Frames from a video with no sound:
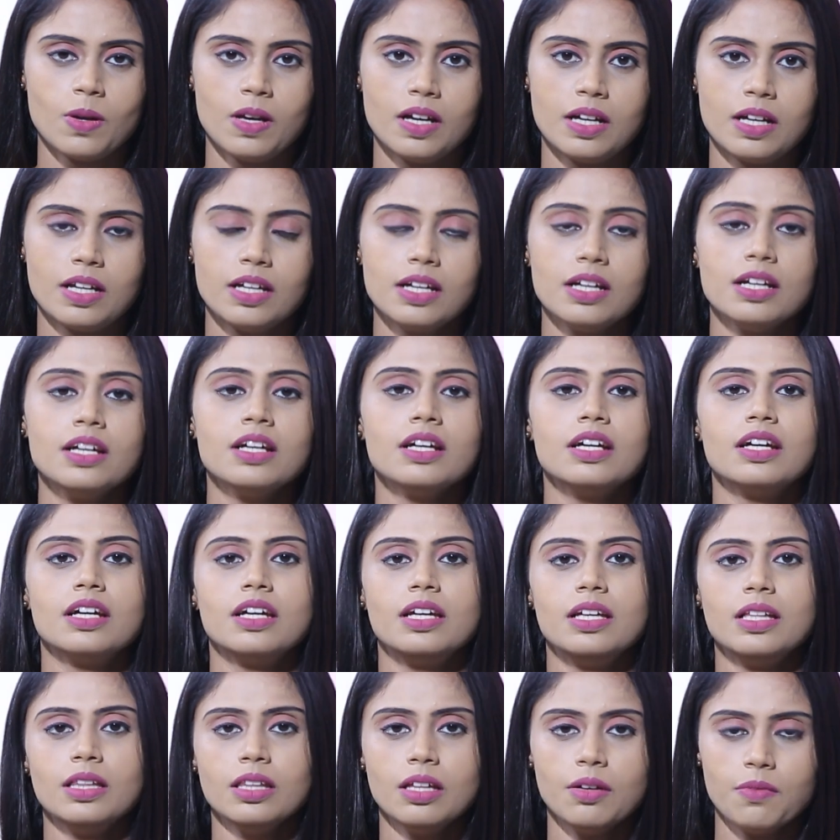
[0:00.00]
சொல்லிட்டு
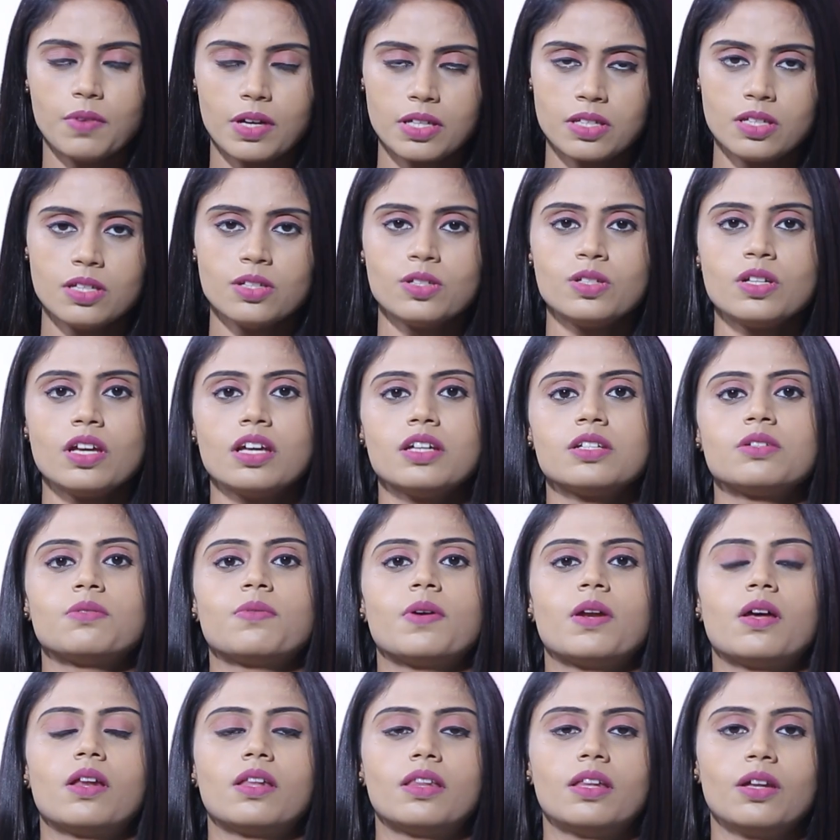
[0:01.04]
இந்த
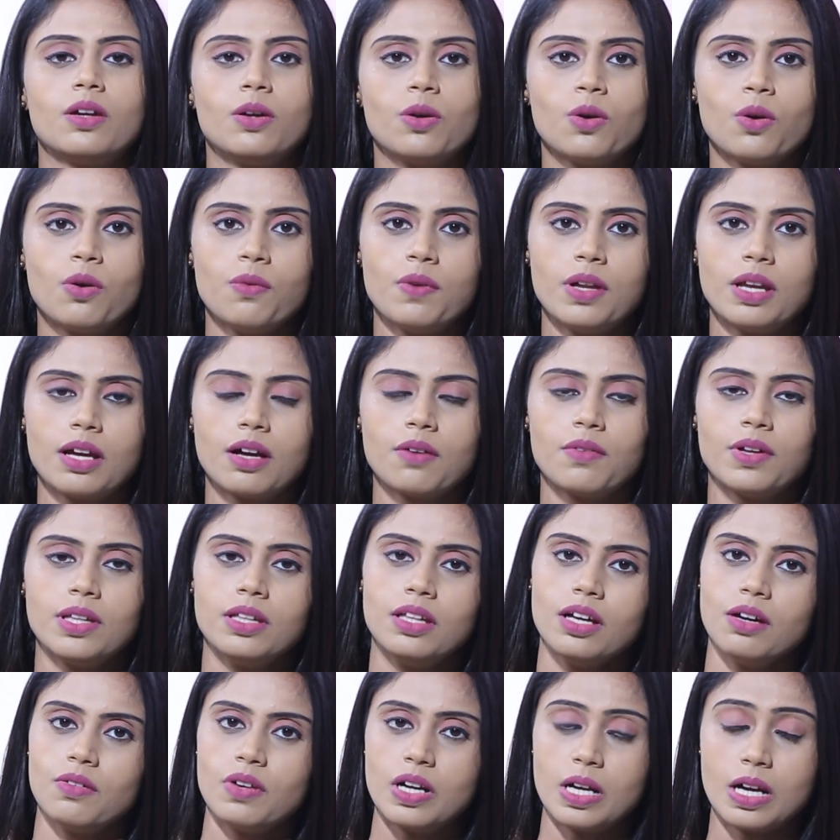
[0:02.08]
வசிஷ்டேஸ்வரர் திருக்கோவிலுக்கு
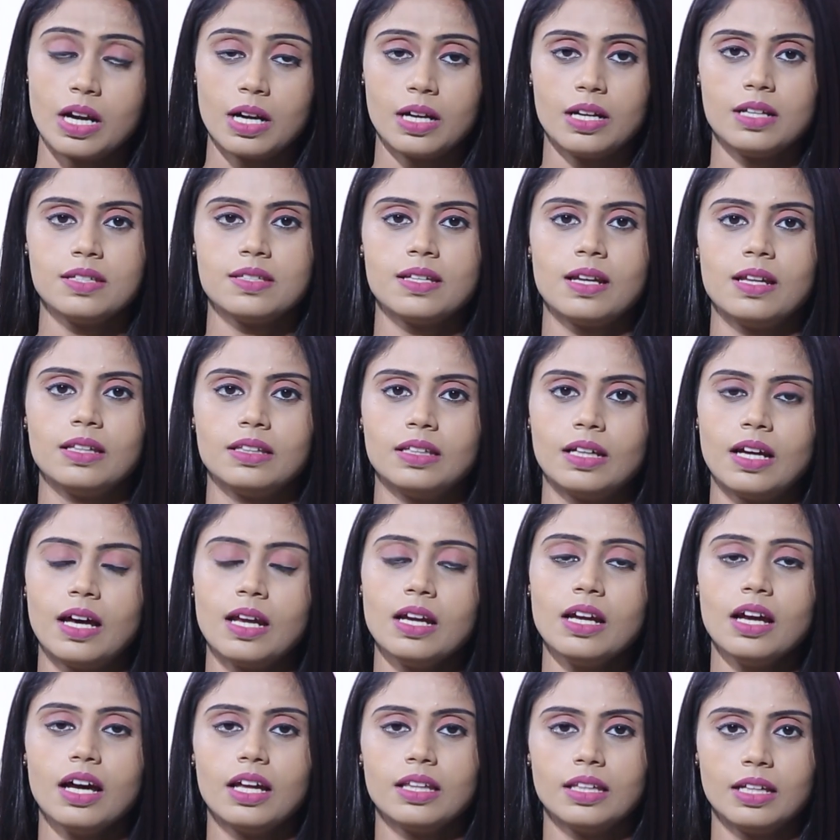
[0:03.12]
வந்து அவர் நன்றி
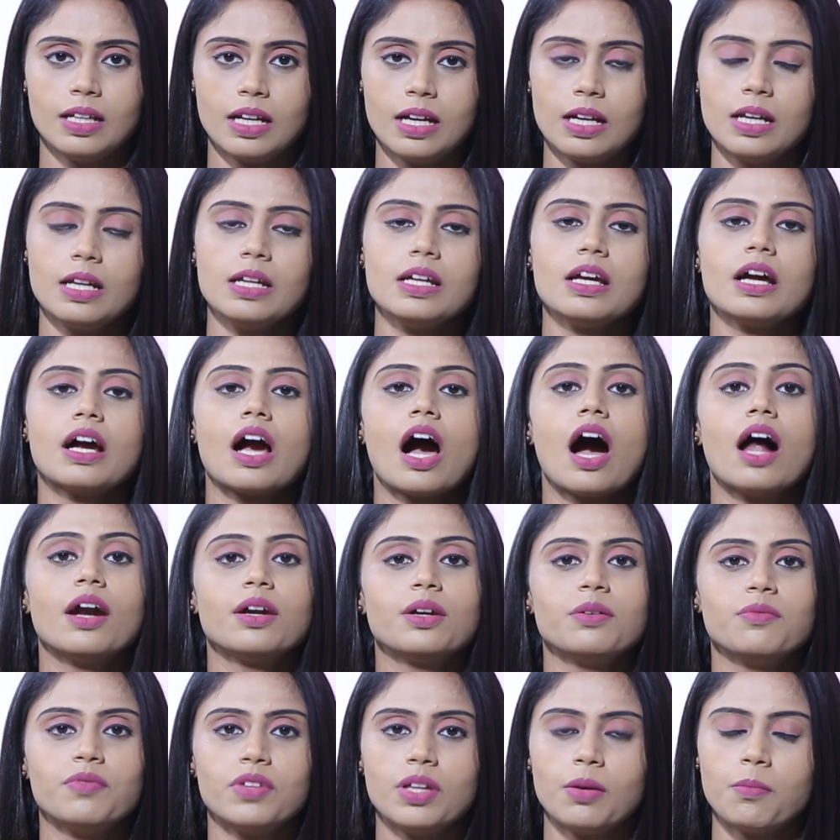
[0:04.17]
செலுத்துறாரு அந்த நன்றியை
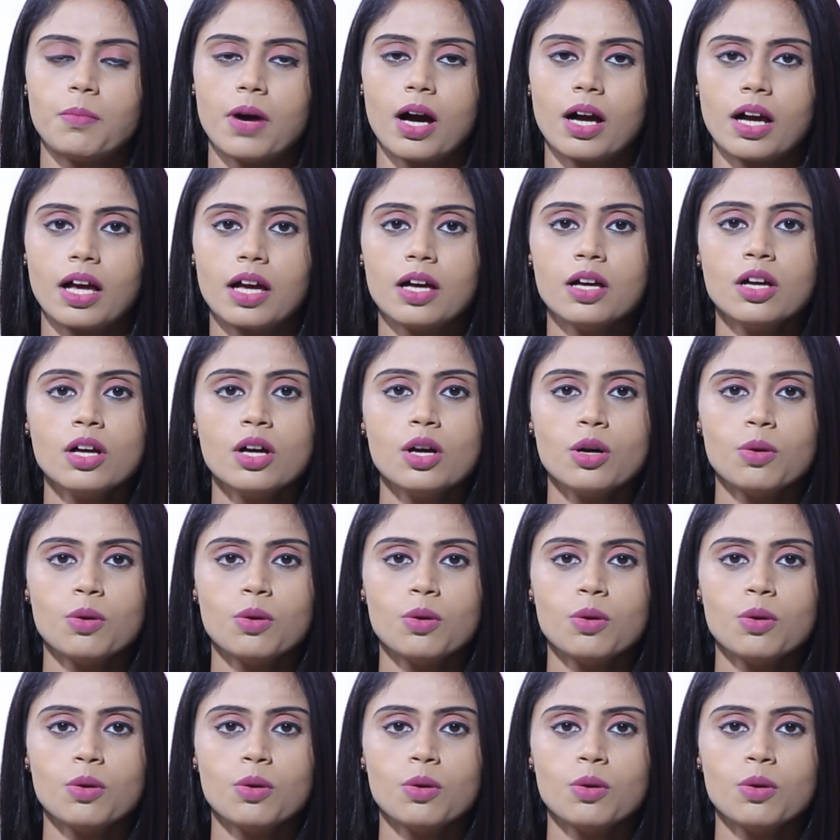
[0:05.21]
காட்டும் விதமாக